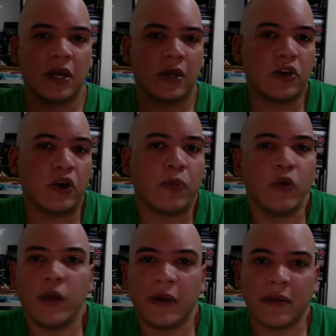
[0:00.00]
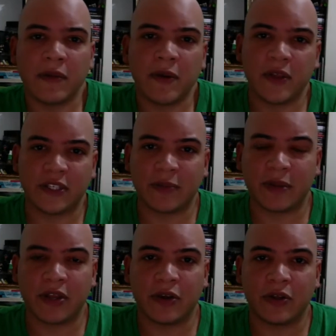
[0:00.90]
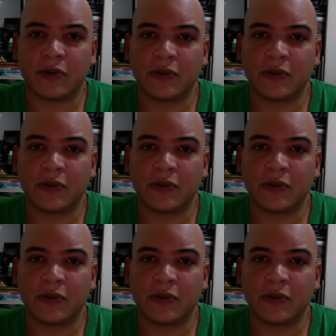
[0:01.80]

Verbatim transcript: no pudo haber vivido ese periodo.